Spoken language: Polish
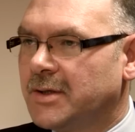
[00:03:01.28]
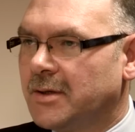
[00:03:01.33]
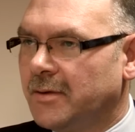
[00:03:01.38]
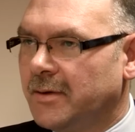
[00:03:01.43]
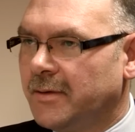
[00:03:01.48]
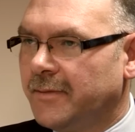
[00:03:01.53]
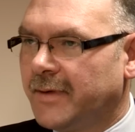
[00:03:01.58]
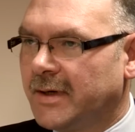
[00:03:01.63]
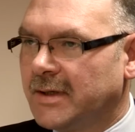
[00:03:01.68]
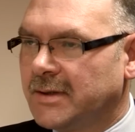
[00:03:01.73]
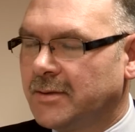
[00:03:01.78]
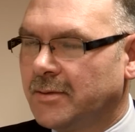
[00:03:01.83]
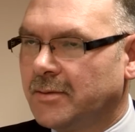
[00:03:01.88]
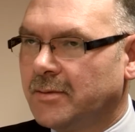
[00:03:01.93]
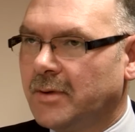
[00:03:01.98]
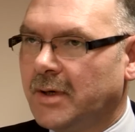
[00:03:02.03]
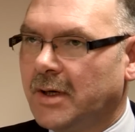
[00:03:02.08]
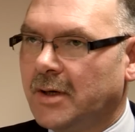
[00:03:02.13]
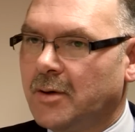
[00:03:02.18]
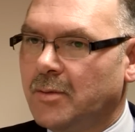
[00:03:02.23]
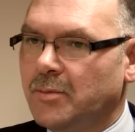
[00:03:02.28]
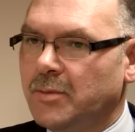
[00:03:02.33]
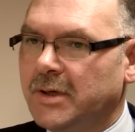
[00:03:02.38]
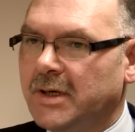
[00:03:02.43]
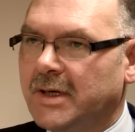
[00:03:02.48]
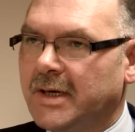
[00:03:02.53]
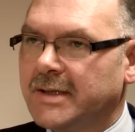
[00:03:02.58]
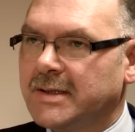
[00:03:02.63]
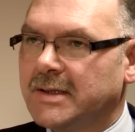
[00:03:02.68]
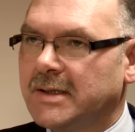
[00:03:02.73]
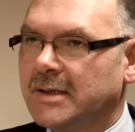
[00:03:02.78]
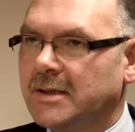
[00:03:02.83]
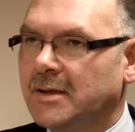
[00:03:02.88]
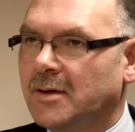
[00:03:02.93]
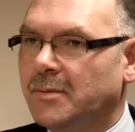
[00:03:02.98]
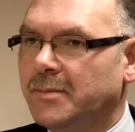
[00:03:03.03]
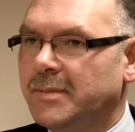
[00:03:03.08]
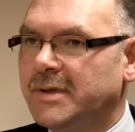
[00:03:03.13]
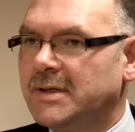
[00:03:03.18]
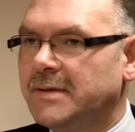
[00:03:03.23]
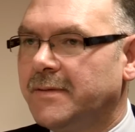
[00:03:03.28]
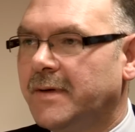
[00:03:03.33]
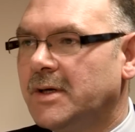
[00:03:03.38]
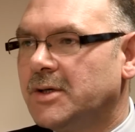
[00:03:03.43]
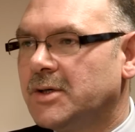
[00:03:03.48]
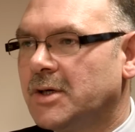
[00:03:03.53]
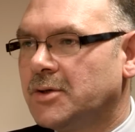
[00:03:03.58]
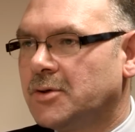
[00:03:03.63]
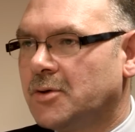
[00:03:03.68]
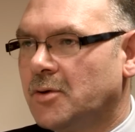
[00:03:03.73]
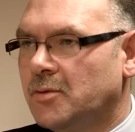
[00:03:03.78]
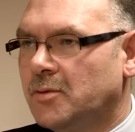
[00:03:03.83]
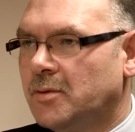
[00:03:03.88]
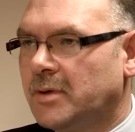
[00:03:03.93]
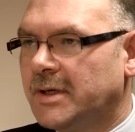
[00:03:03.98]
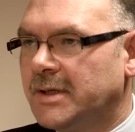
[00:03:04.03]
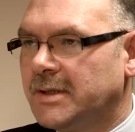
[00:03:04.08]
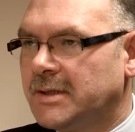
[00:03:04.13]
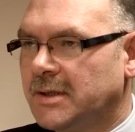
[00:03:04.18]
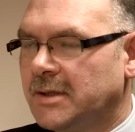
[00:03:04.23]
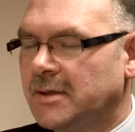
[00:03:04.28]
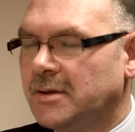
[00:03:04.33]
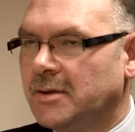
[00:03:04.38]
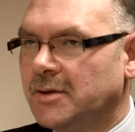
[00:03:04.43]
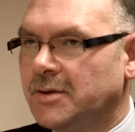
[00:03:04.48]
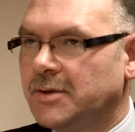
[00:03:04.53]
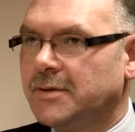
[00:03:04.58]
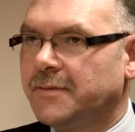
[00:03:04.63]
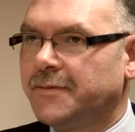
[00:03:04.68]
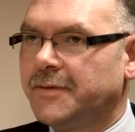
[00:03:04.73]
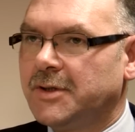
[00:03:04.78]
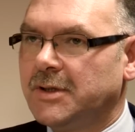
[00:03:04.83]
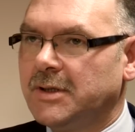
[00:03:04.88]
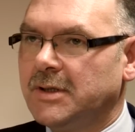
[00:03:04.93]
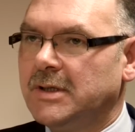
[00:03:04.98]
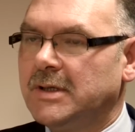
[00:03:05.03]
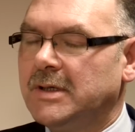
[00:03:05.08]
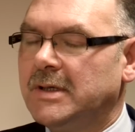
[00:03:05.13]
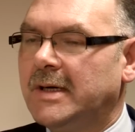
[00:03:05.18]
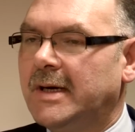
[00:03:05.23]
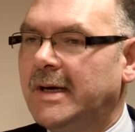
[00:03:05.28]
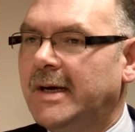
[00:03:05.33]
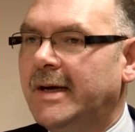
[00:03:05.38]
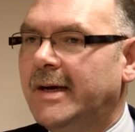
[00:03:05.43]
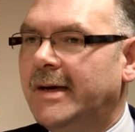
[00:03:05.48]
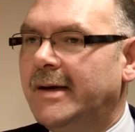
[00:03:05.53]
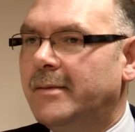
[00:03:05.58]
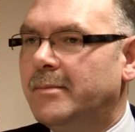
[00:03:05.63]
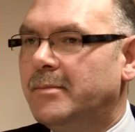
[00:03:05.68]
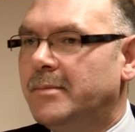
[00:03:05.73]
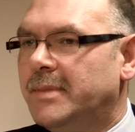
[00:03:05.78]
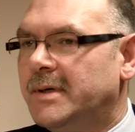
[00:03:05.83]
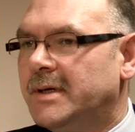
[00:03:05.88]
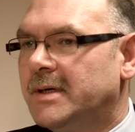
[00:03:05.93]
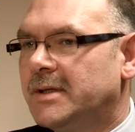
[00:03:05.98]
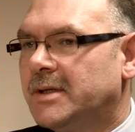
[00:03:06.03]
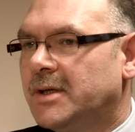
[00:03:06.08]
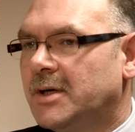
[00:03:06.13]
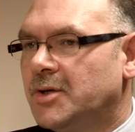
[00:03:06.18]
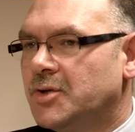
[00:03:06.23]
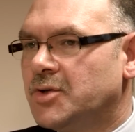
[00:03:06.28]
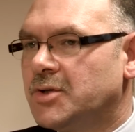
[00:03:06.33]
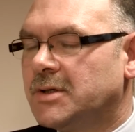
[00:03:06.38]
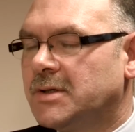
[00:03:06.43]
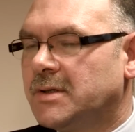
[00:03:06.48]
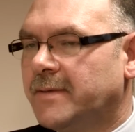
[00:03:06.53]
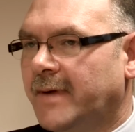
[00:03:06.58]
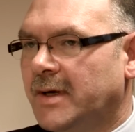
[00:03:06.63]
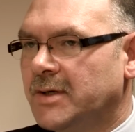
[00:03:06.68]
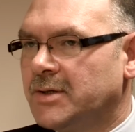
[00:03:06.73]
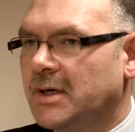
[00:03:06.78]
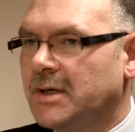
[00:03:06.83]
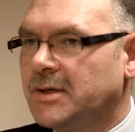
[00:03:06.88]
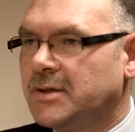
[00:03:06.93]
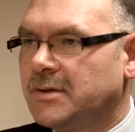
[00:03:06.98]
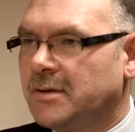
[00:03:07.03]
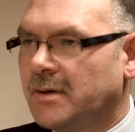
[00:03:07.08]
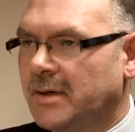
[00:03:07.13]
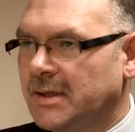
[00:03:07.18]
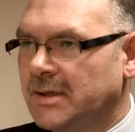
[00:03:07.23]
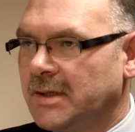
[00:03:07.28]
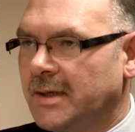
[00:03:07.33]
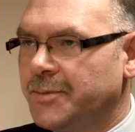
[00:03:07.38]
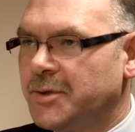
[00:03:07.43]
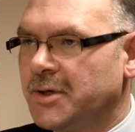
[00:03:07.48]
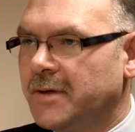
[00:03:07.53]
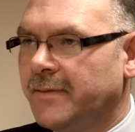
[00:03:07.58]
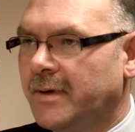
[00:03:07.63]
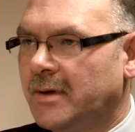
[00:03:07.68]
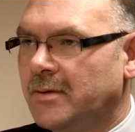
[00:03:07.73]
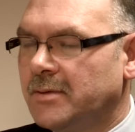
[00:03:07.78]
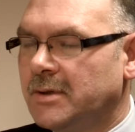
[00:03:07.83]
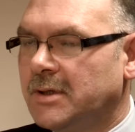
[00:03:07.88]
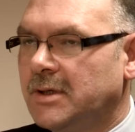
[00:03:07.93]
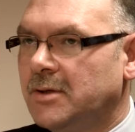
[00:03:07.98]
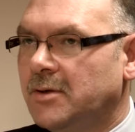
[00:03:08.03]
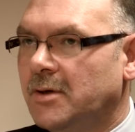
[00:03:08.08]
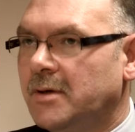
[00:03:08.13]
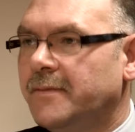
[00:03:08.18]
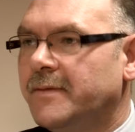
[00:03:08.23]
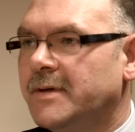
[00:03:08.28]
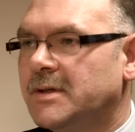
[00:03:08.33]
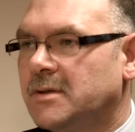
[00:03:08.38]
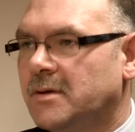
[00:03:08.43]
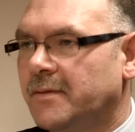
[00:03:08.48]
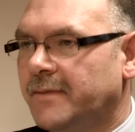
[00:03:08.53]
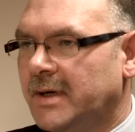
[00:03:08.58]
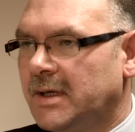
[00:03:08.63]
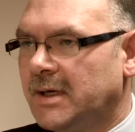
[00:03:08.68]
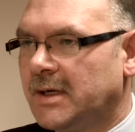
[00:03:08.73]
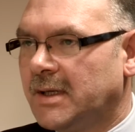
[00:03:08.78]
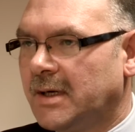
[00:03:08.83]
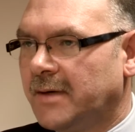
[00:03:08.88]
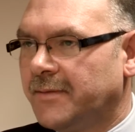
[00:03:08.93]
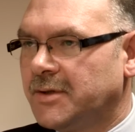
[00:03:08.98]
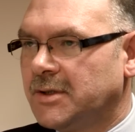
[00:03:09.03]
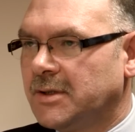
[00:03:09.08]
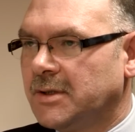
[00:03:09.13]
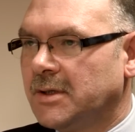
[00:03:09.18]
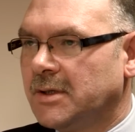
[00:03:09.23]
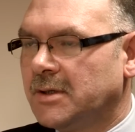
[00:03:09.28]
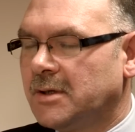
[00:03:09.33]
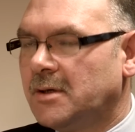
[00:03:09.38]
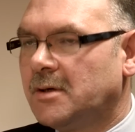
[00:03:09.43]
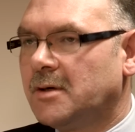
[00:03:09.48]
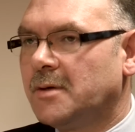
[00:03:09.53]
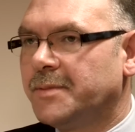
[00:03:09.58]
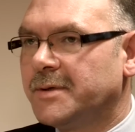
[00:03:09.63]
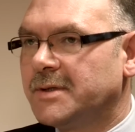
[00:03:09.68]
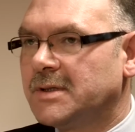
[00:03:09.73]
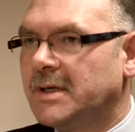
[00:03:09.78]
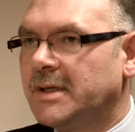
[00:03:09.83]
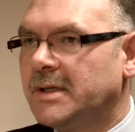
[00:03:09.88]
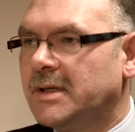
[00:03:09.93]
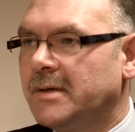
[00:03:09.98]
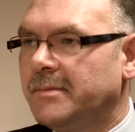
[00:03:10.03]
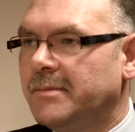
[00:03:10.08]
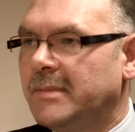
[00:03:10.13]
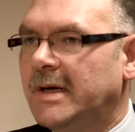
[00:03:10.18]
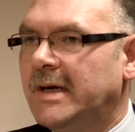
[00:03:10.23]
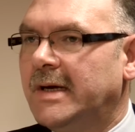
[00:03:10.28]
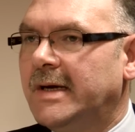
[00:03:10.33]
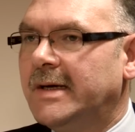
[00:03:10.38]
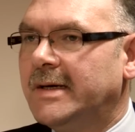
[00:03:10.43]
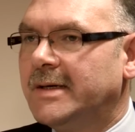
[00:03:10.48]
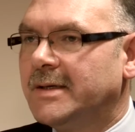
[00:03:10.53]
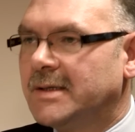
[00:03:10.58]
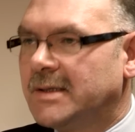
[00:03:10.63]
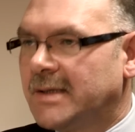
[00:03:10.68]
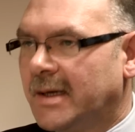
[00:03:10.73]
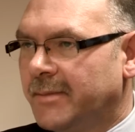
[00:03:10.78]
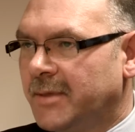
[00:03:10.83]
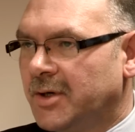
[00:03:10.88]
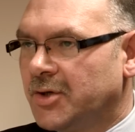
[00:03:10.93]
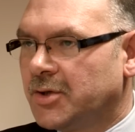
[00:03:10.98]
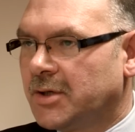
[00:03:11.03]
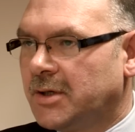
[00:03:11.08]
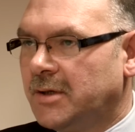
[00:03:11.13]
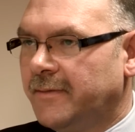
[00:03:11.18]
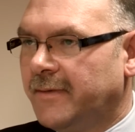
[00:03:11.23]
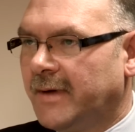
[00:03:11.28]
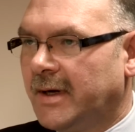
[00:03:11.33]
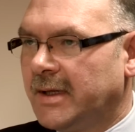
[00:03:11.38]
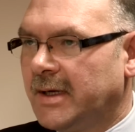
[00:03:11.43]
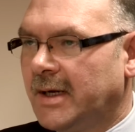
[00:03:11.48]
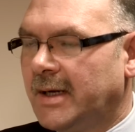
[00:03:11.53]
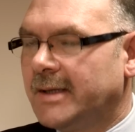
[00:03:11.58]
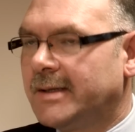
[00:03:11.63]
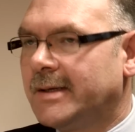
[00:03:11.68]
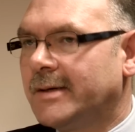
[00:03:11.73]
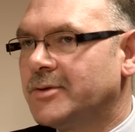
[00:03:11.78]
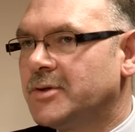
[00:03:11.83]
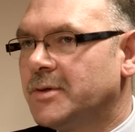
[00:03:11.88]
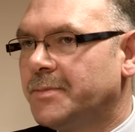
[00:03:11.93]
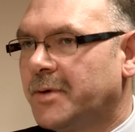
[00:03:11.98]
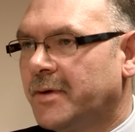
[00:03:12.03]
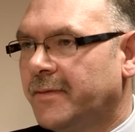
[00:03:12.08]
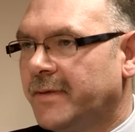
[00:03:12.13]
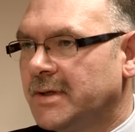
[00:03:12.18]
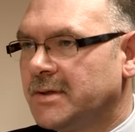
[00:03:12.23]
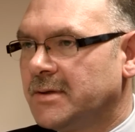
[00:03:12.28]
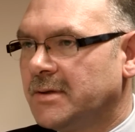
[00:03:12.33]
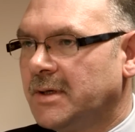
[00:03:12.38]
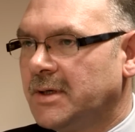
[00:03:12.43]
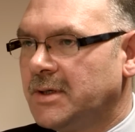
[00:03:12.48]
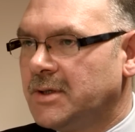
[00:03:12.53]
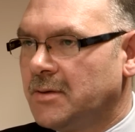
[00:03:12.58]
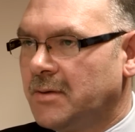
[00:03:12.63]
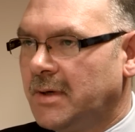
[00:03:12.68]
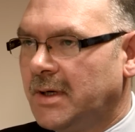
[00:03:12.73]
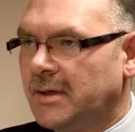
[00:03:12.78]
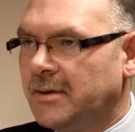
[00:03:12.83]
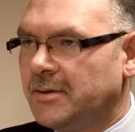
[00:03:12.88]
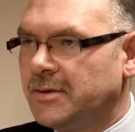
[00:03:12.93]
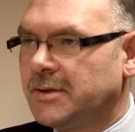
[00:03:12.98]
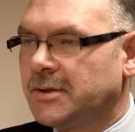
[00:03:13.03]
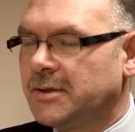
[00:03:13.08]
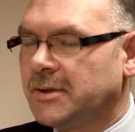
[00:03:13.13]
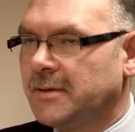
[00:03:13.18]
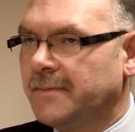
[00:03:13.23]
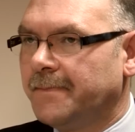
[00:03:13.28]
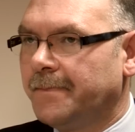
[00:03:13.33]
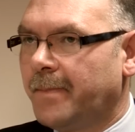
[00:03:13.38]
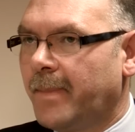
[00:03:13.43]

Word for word: tą infrastrukturę komunikacyjną, by zwiększać konkurencyjność wsi, by też stwarzać coraz lepsze warunki do inwestowania na wsi, nie tylko pod względem zamieszkiwania, ale także prowadzonej działalności.